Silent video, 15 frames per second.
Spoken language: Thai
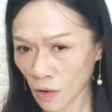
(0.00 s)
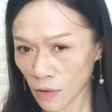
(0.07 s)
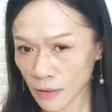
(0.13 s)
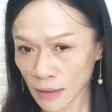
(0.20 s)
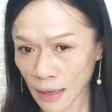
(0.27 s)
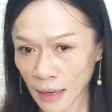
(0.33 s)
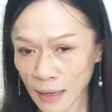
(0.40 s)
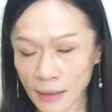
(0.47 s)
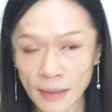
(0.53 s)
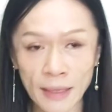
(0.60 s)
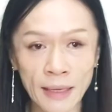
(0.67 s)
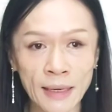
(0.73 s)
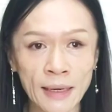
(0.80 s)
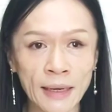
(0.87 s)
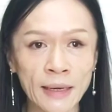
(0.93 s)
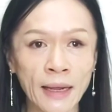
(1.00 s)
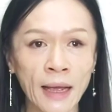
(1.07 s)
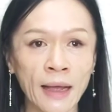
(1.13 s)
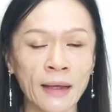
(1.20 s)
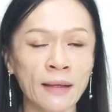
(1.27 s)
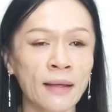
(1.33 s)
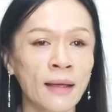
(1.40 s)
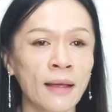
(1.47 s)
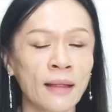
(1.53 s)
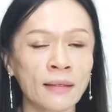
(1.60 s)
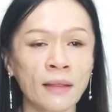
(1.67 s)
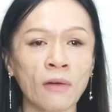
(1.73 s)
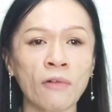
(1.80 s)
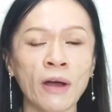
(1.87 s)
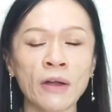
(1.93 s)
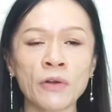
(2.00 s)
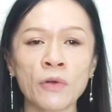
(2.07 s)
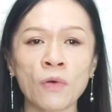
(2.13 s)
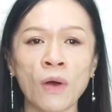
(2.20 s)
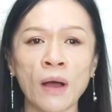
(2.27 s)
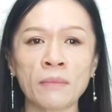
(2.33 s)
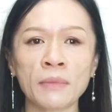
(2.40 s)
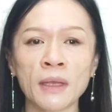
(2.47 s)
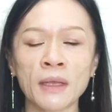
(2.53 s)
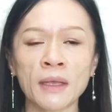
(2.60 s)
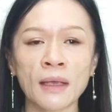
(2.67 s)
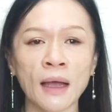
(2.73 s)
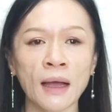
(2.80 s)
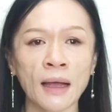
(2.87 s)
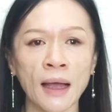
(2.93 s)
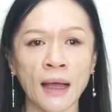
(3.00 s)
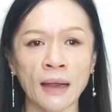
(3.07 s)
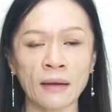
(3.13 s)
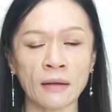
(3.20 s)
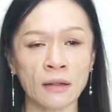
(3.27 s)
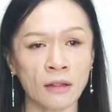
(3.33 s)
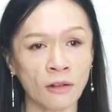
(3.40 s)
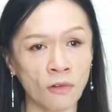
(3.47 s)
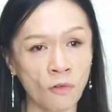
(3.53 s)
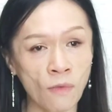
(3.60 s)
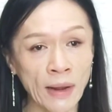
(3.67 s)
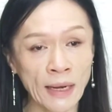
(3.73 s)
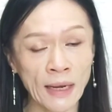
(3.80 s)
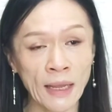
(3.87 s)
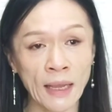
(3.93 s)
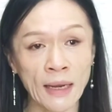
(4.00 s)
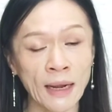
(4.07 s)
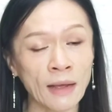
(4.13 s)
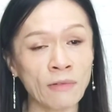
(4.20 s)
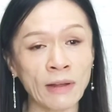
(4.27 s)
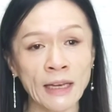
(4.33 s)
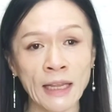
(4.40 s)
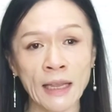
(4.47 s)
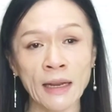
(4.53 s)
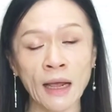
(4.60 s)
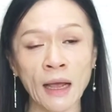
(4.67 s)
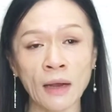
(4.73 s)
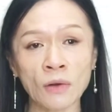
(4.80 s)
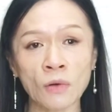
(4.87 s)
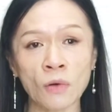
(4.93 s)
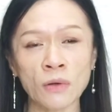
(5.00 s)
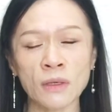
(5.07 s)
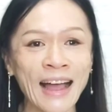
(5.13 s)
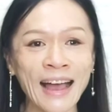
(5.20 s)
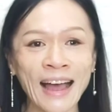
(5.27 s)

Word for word: ค่อนข้างดีเลยนะคะแต่ว่าด้วยความที่อากาศวันนี้นะวันนี้นะคะทุกคนอา